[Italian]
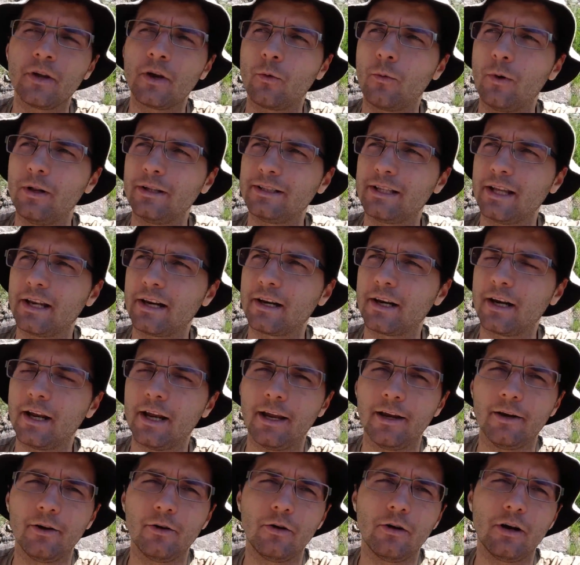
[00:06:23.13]
quel
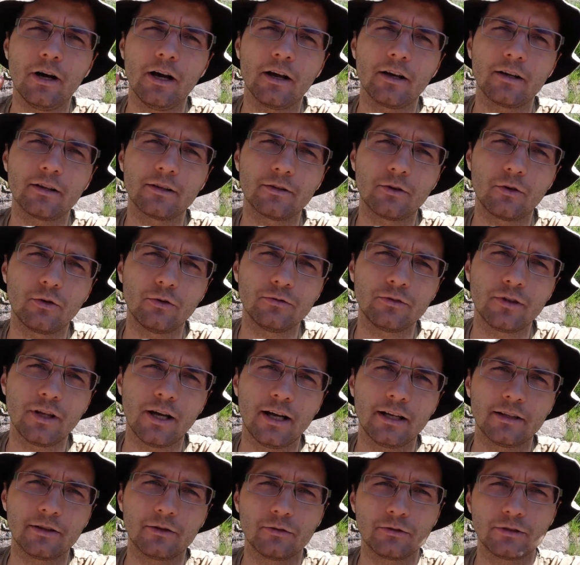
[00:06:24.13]
terreno a
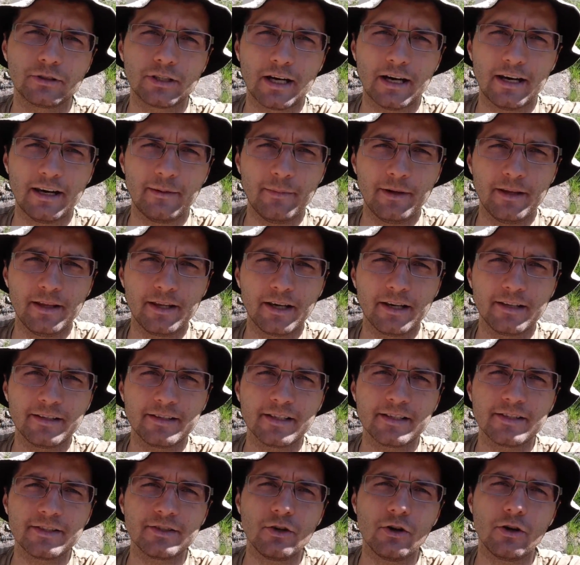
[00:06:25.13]
contatto tra le
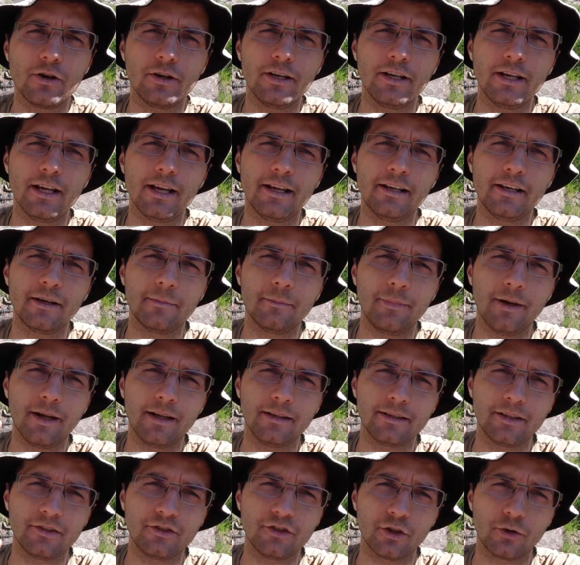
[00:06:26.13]
mineralizzazioni e
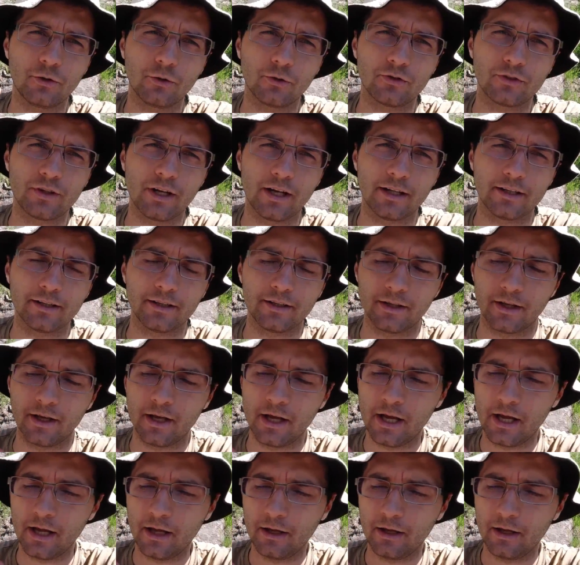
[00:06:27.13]
l'ambiente circostante.